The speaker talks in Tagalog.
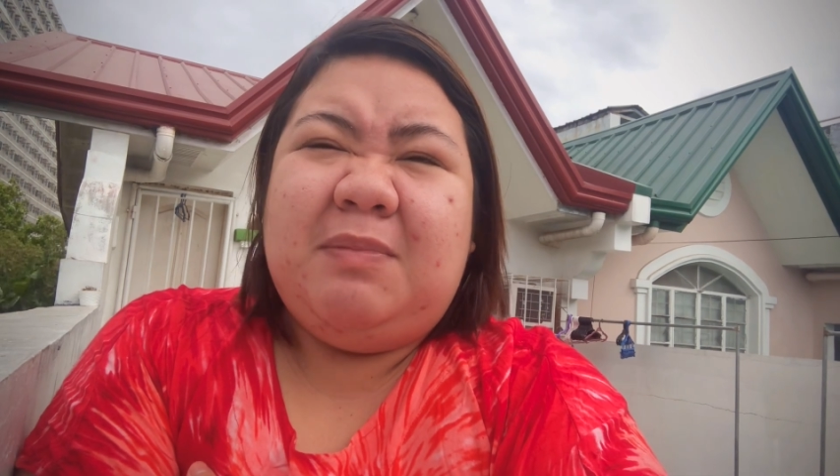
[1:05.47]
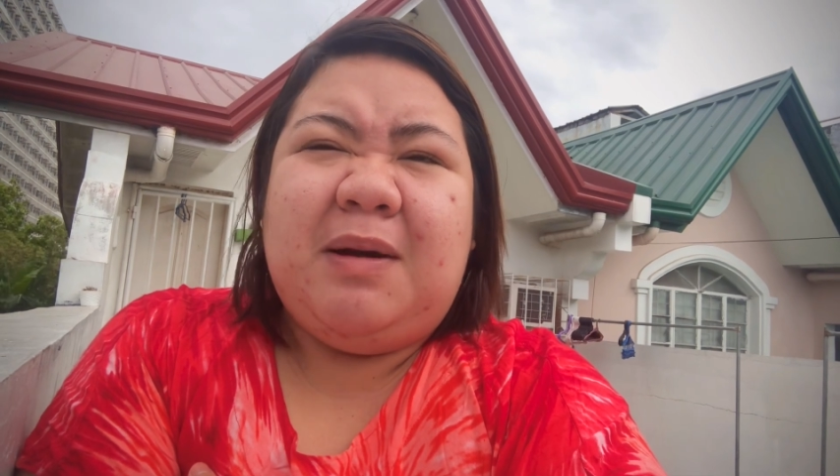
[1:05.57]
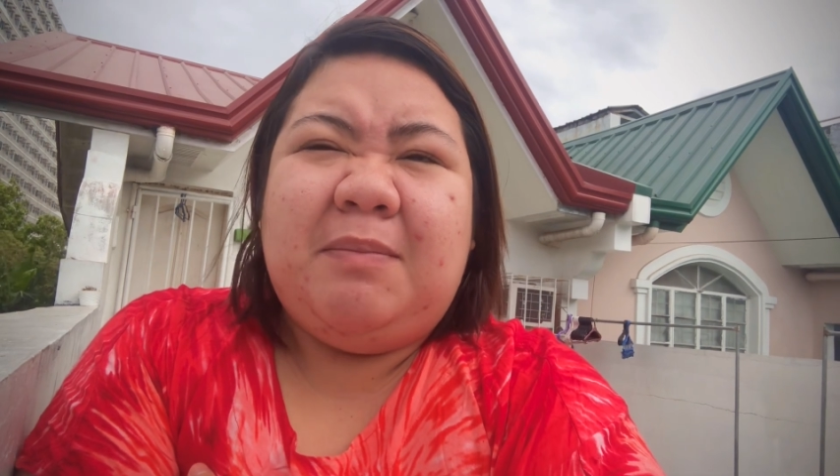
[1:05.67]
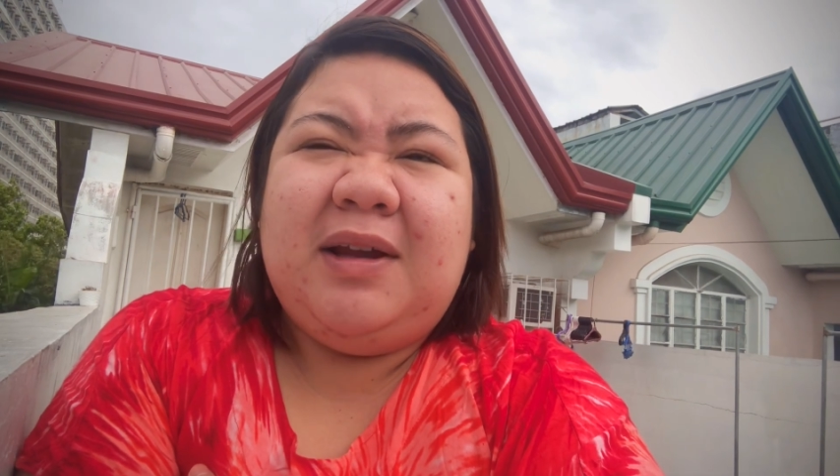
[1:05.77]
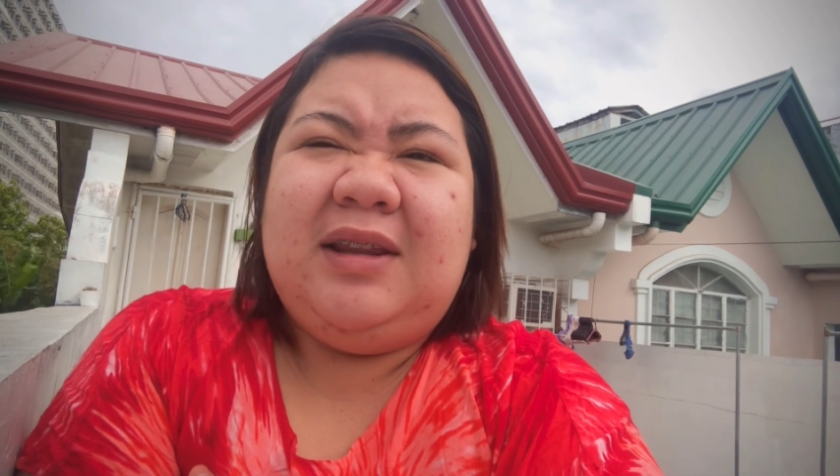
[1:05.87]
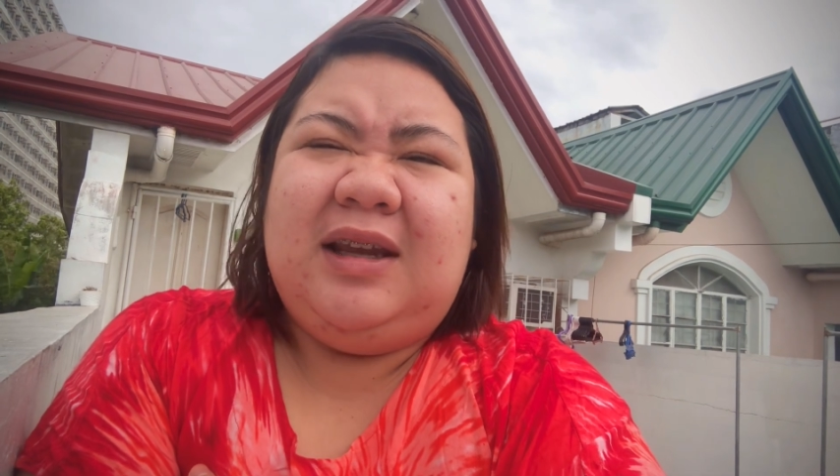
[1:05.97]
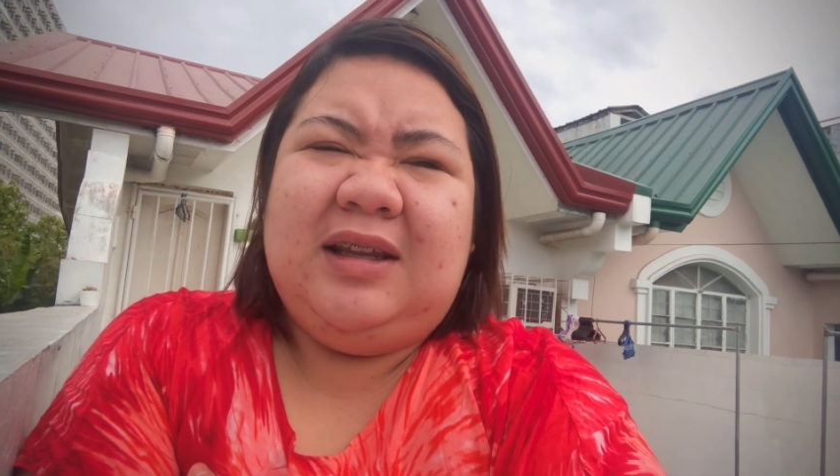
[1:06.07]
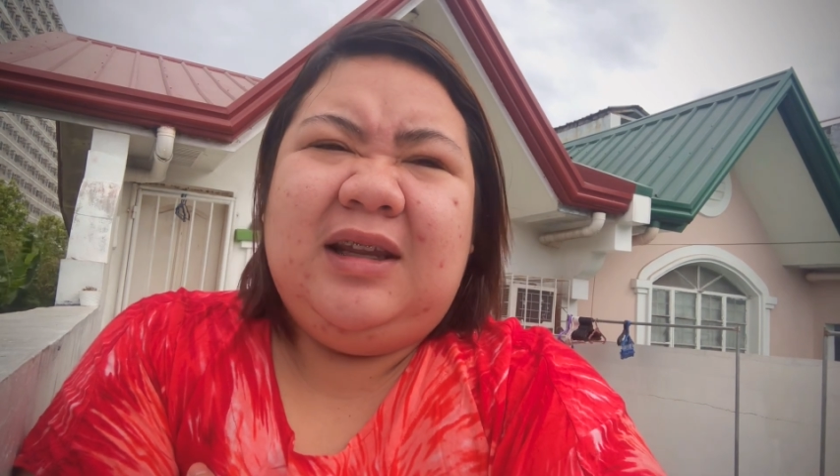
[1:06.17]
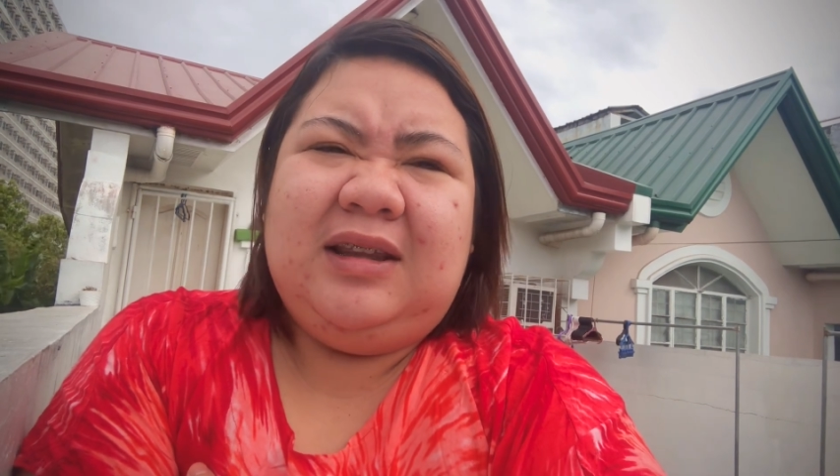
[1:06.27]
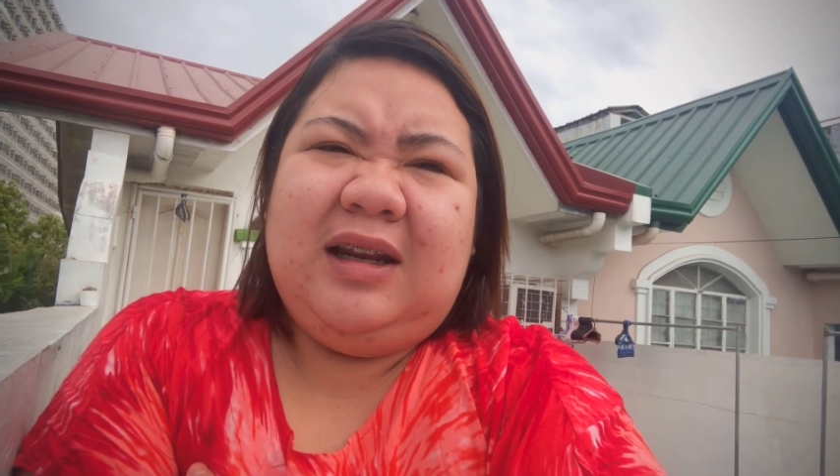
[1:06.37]

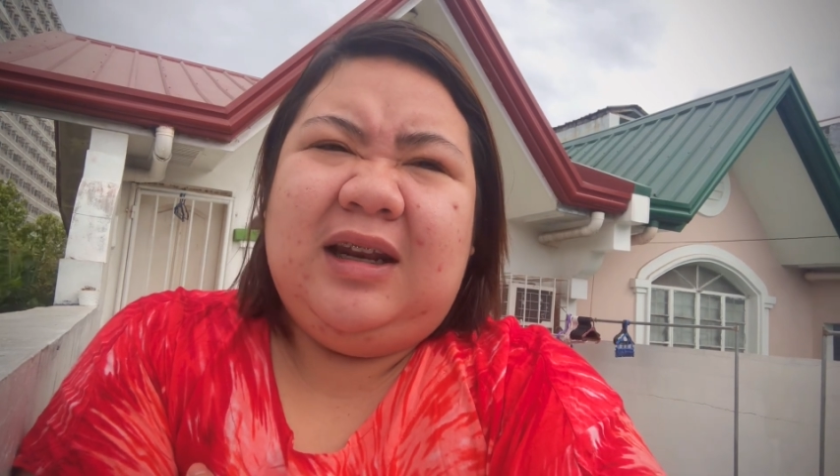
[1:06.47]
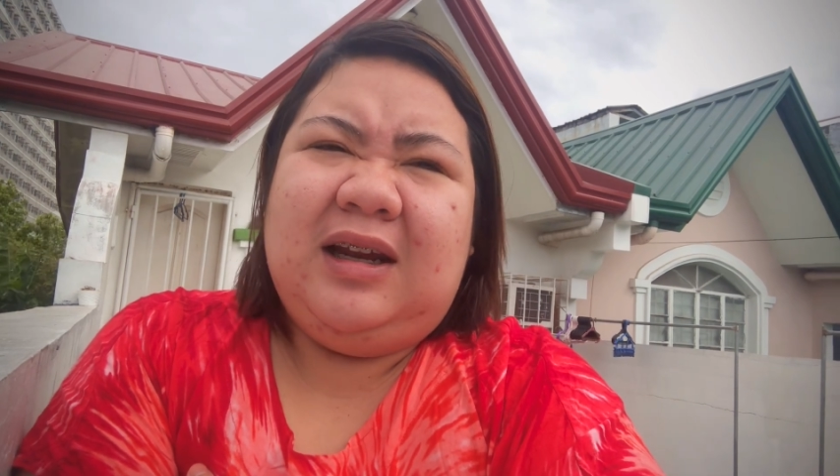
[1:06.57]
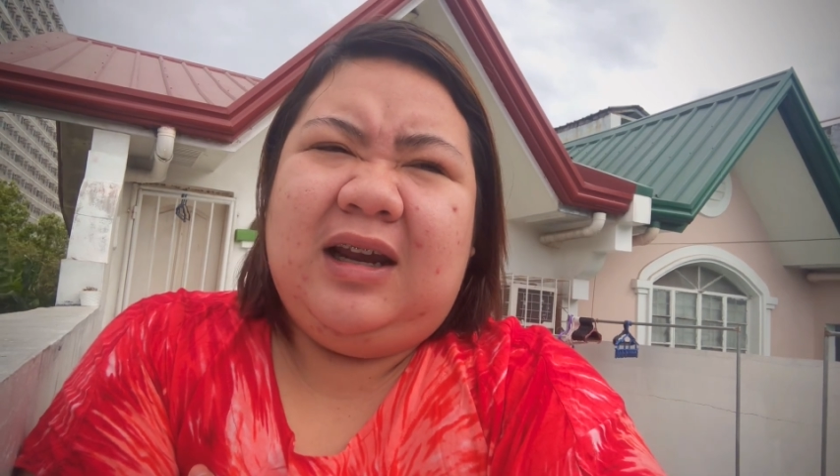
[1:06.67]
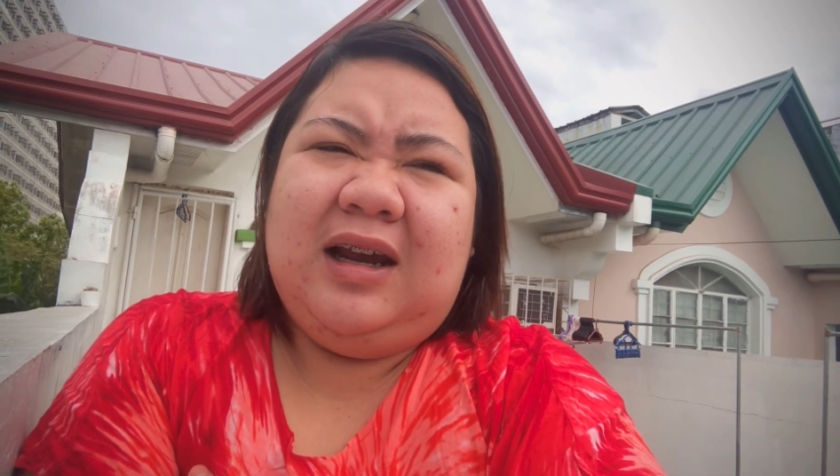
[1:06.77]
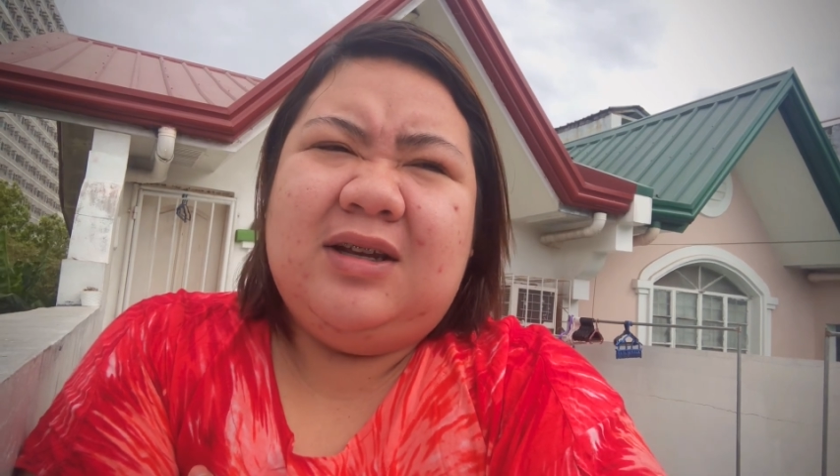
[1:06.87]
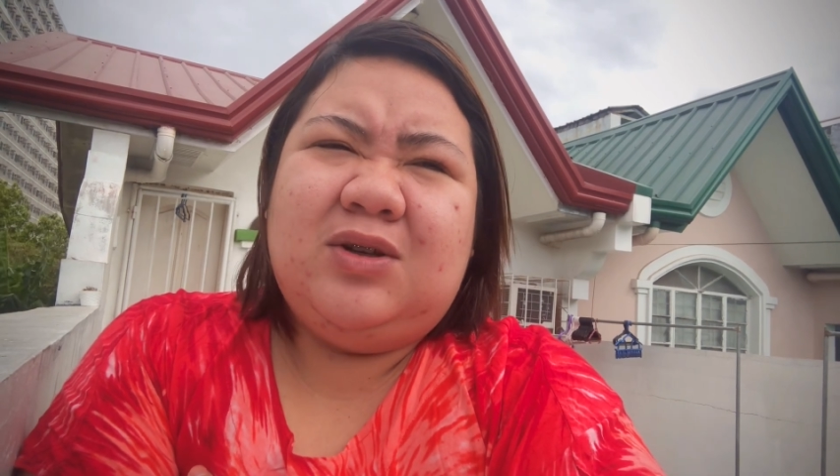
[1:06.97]
nagpapadede talaga.